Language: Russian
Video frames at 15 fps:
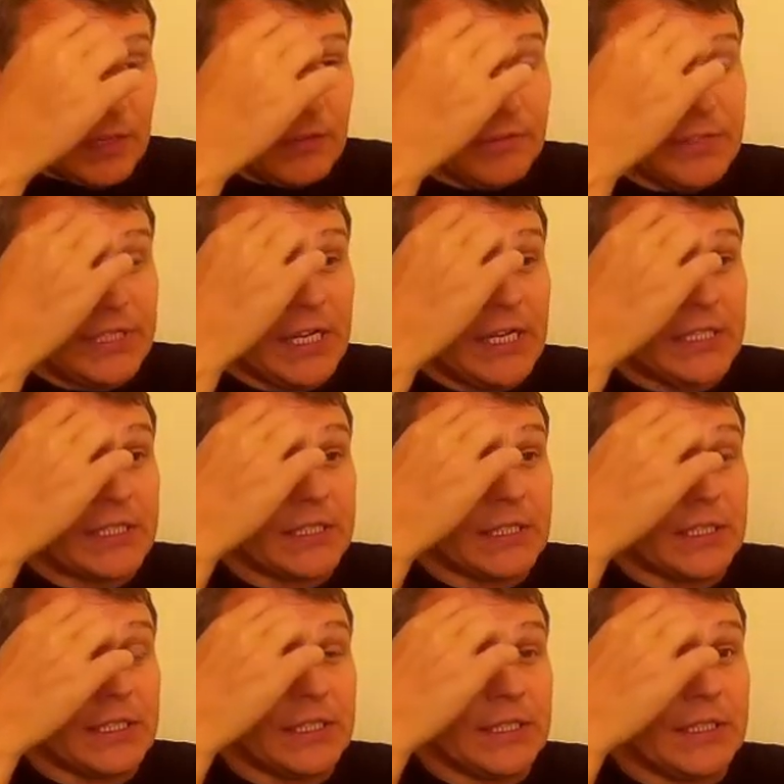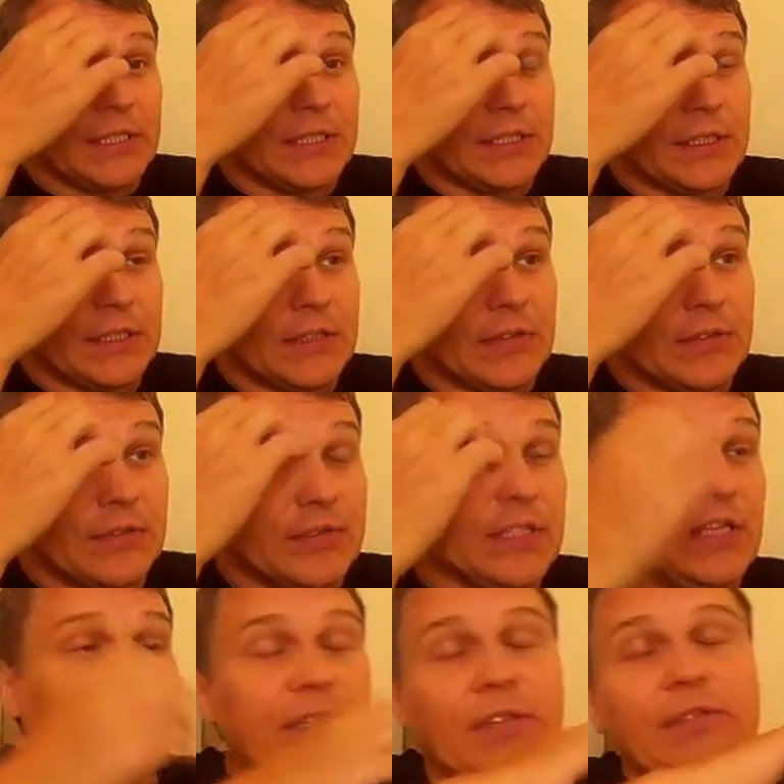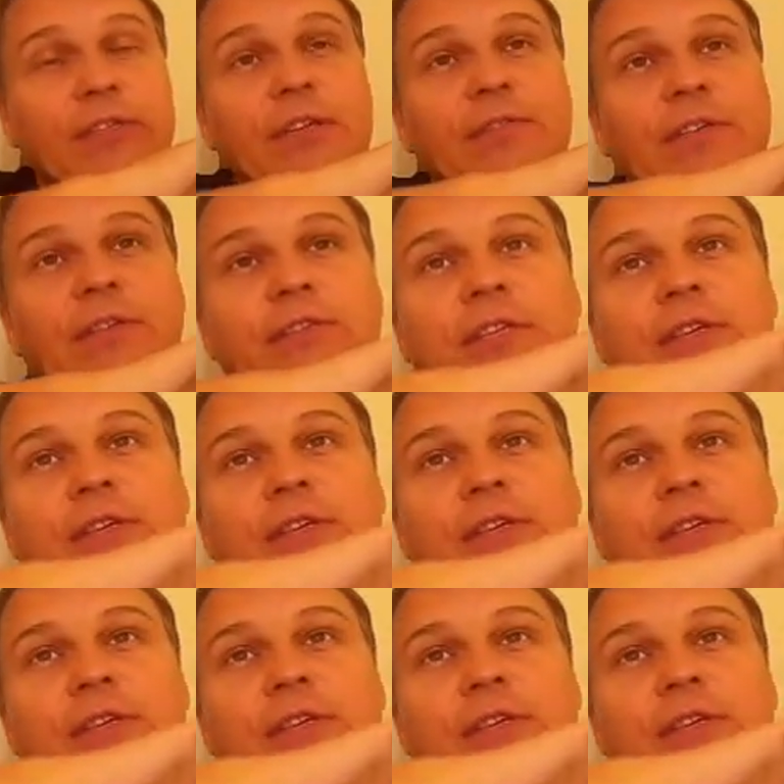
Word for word: взять и все, все, все, все, все,